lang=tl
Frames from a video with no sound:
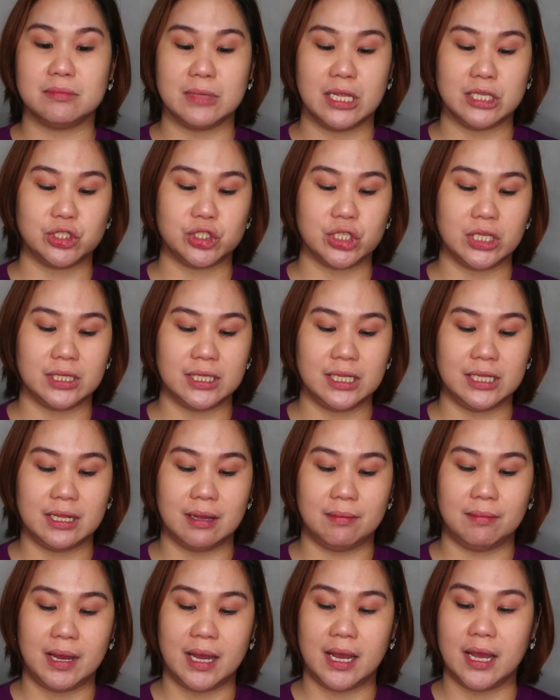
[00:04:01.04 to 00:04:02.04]
nandiyan
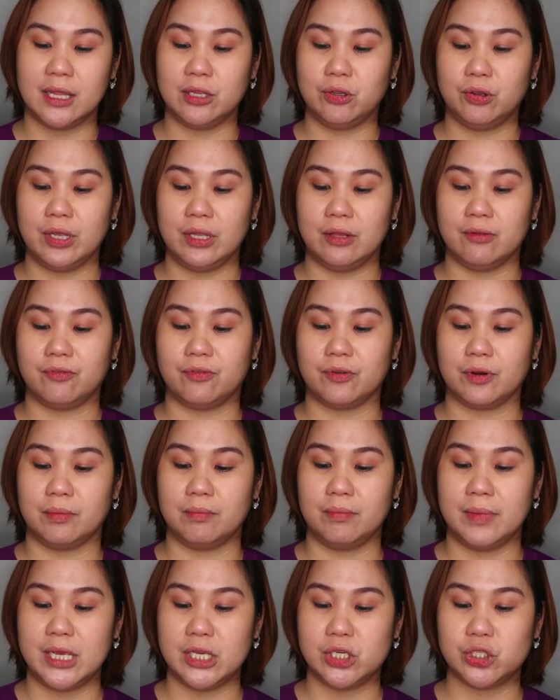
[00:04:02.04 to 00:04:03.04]
din naman yung
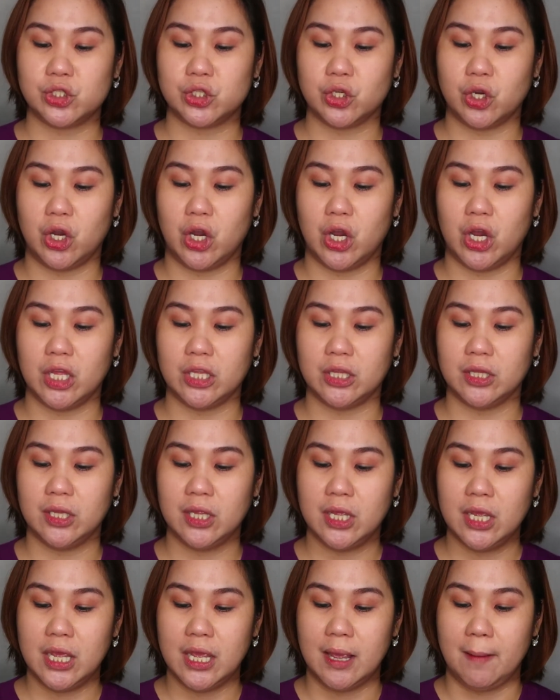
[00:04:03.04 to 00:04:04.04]

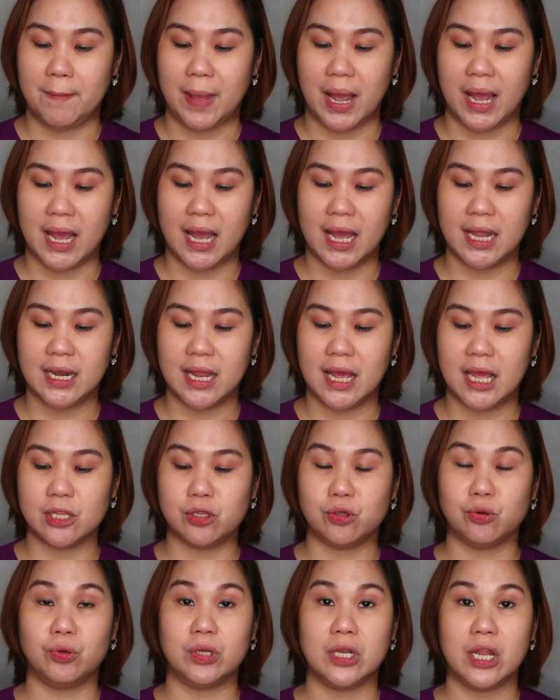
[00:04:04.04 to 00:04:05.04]
information,
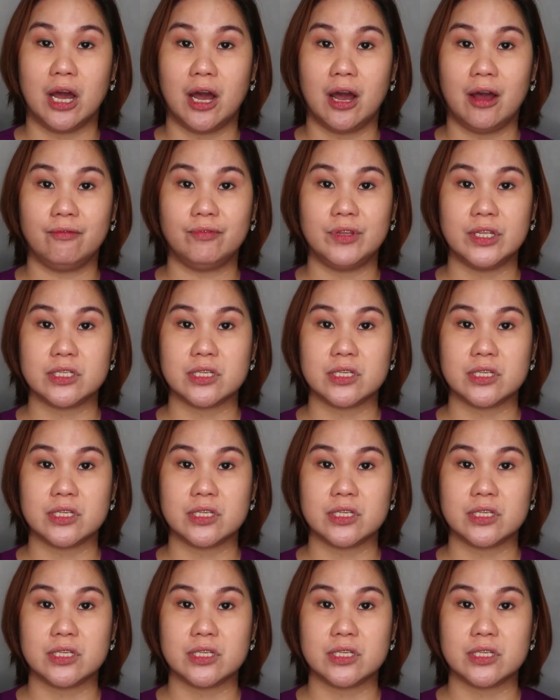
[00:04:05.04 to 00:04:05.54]
pangalan, you love.